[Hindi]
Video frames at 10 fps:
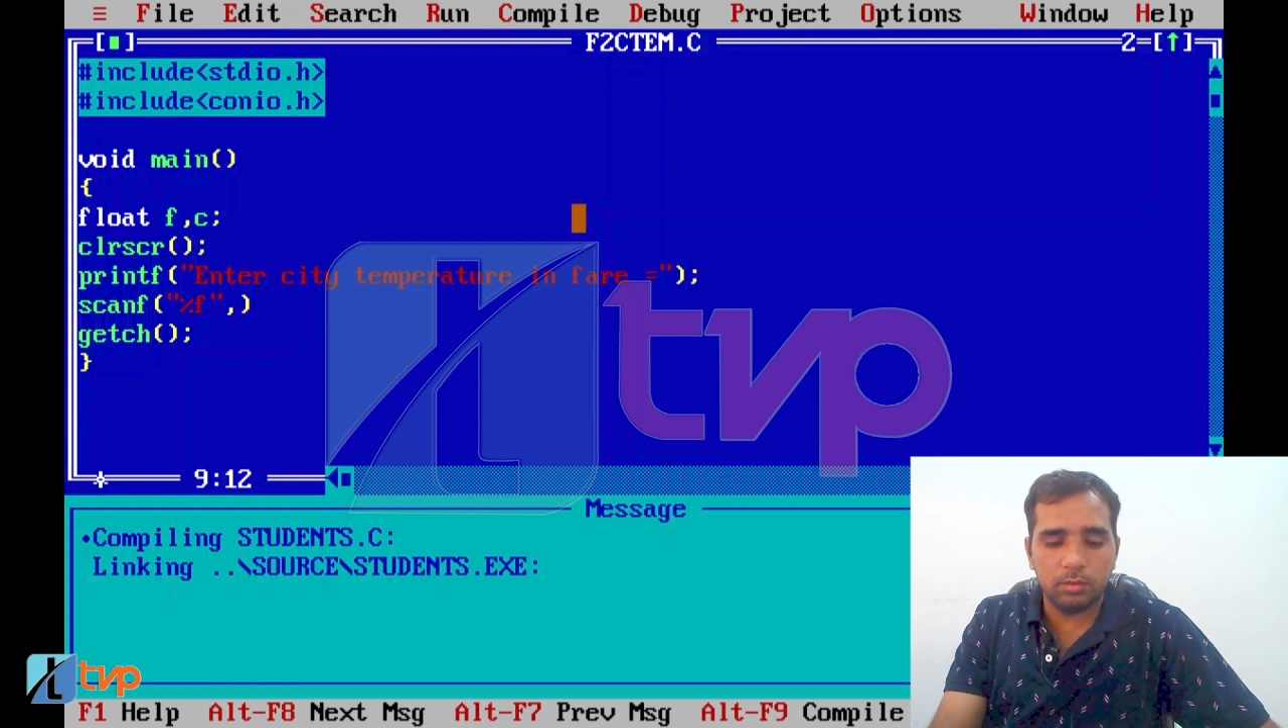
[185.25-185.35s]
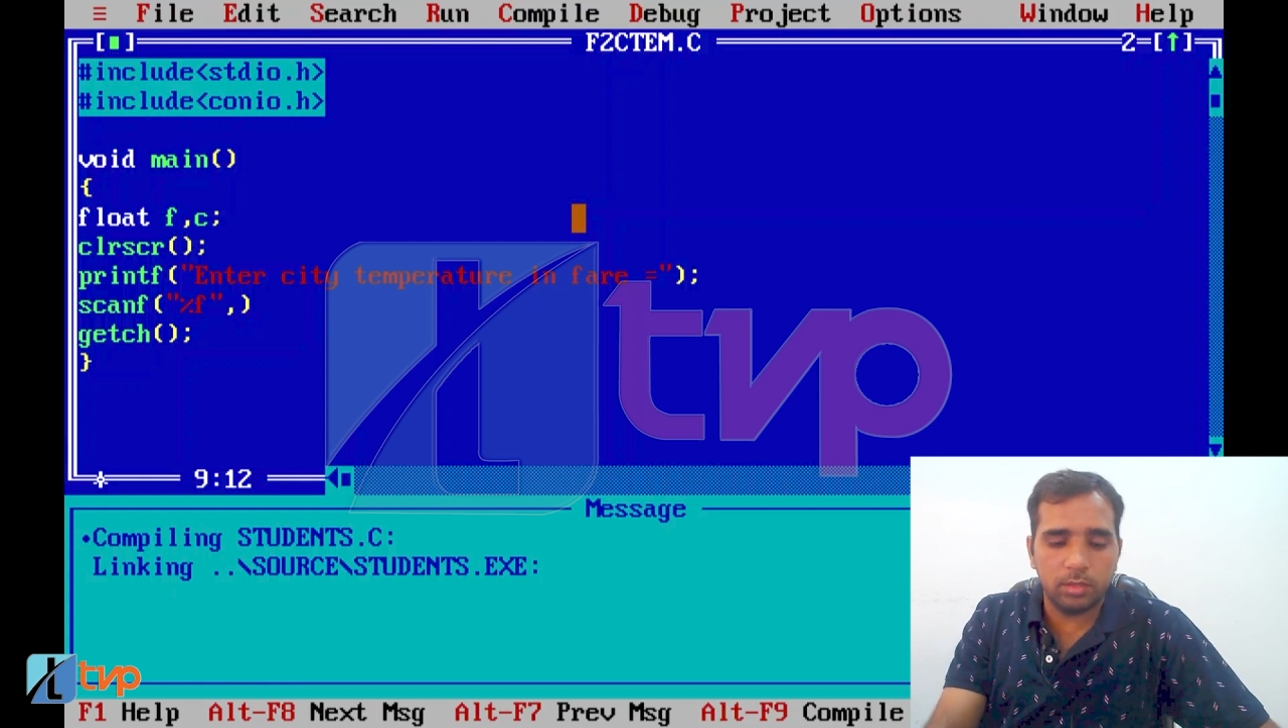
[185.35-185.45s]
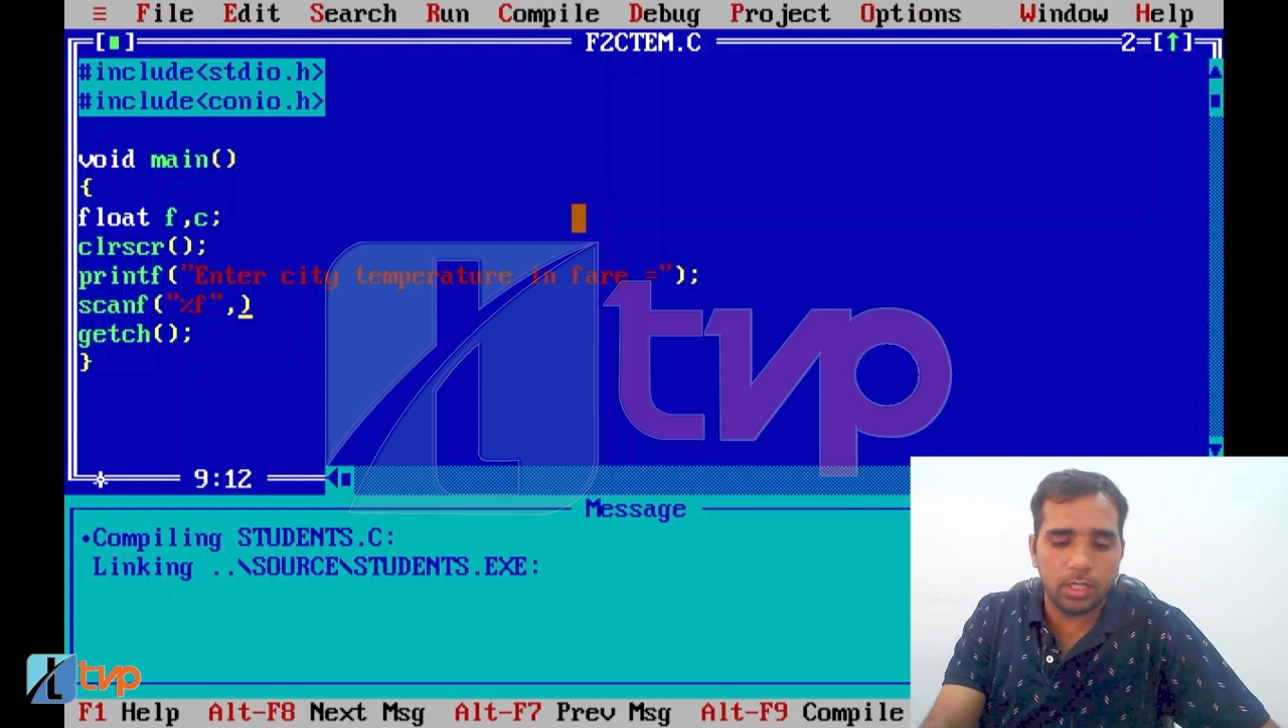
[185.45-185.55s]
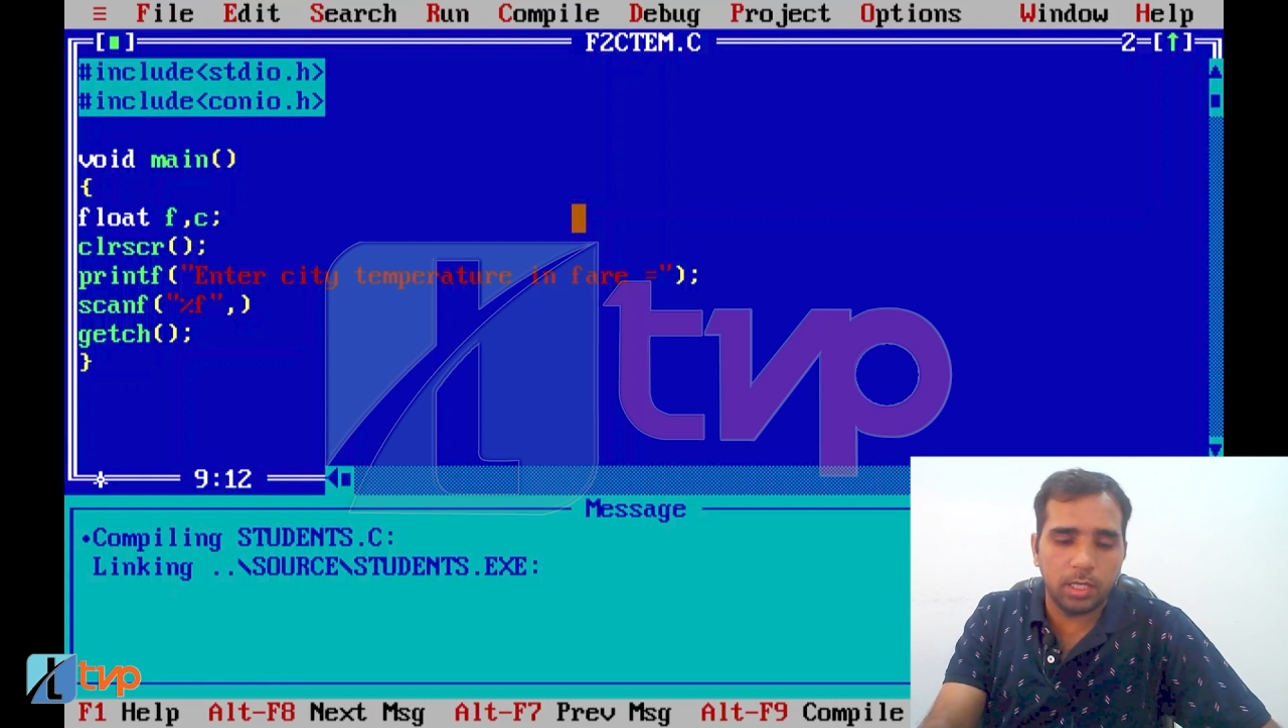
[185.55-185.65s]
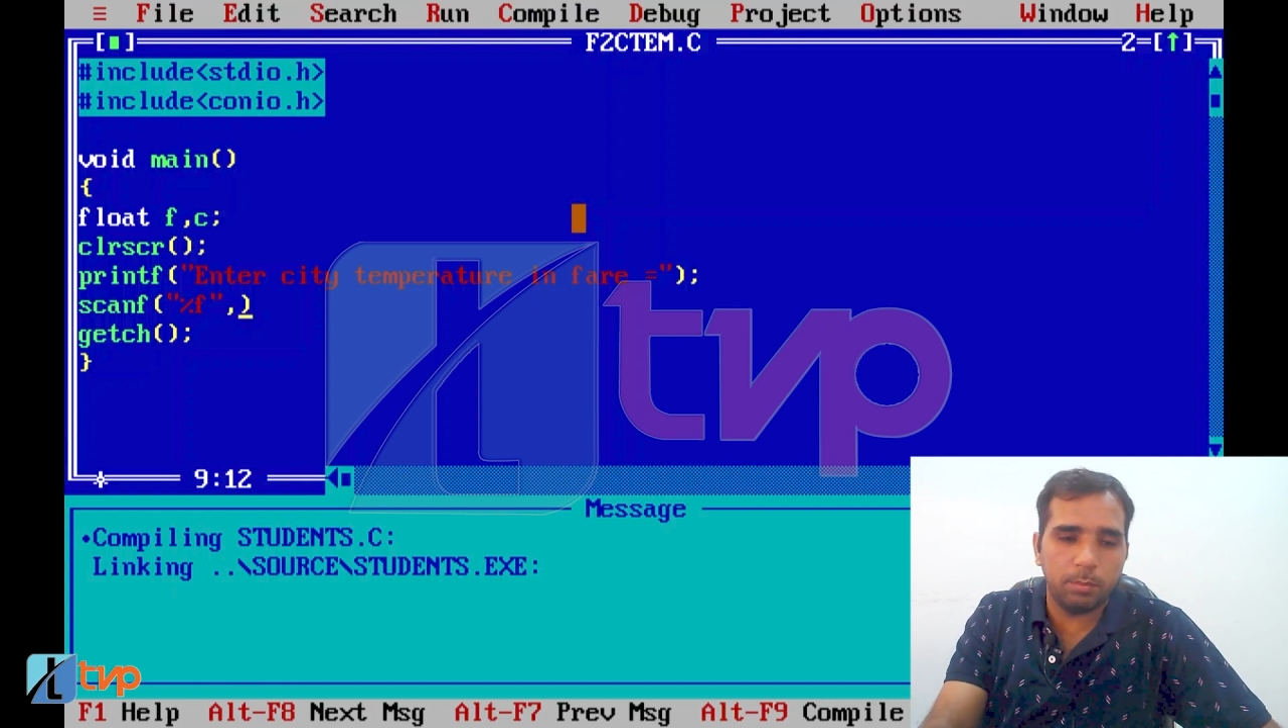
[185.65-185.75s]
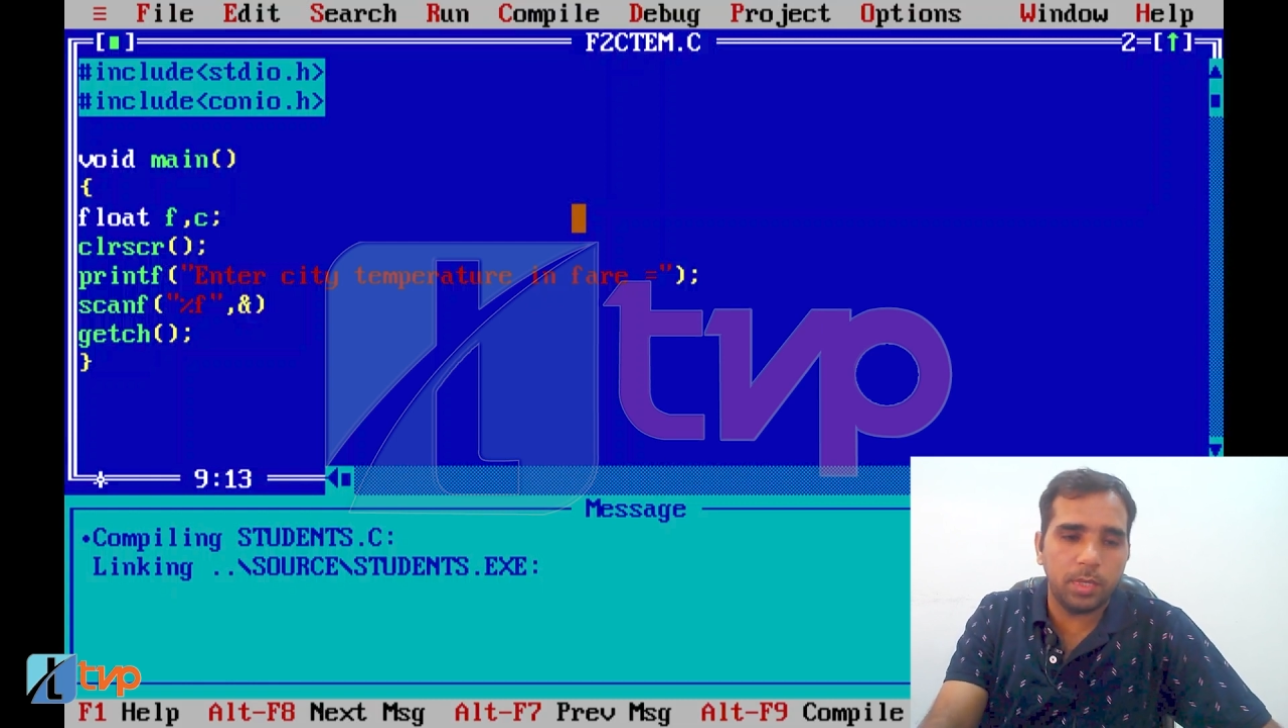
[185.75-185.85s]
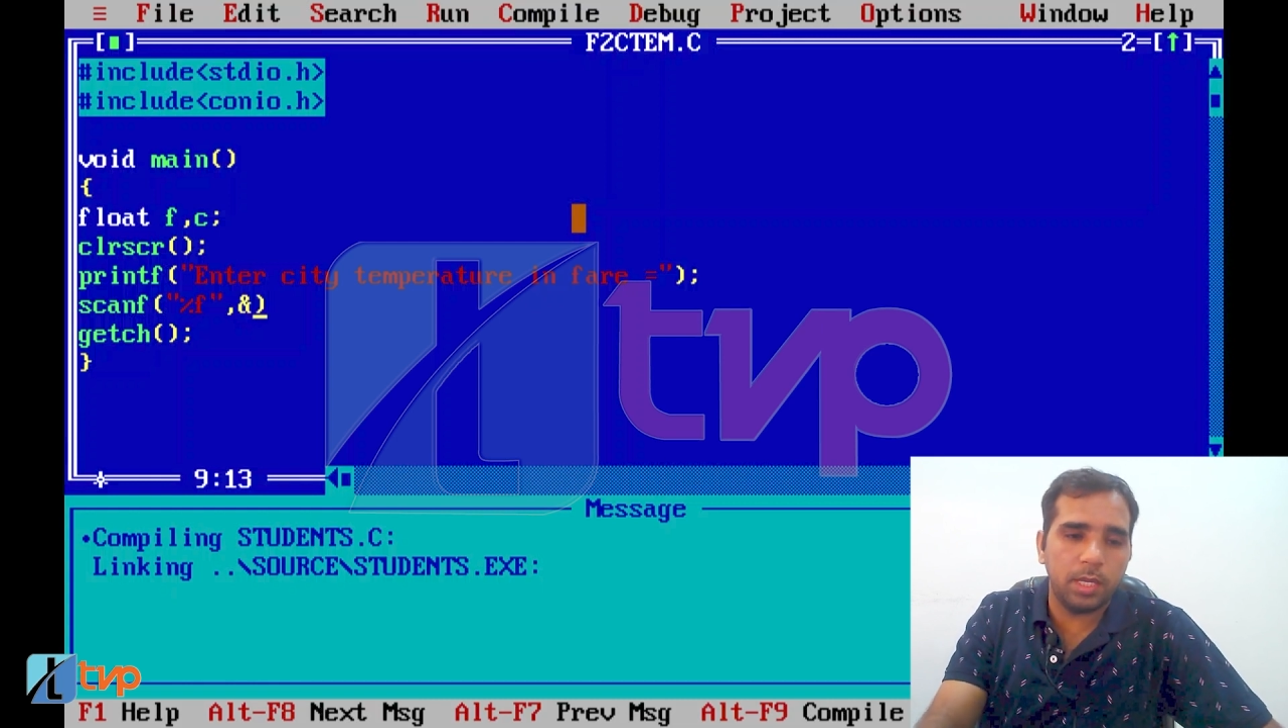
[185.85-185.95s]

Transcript: और यहाँ पे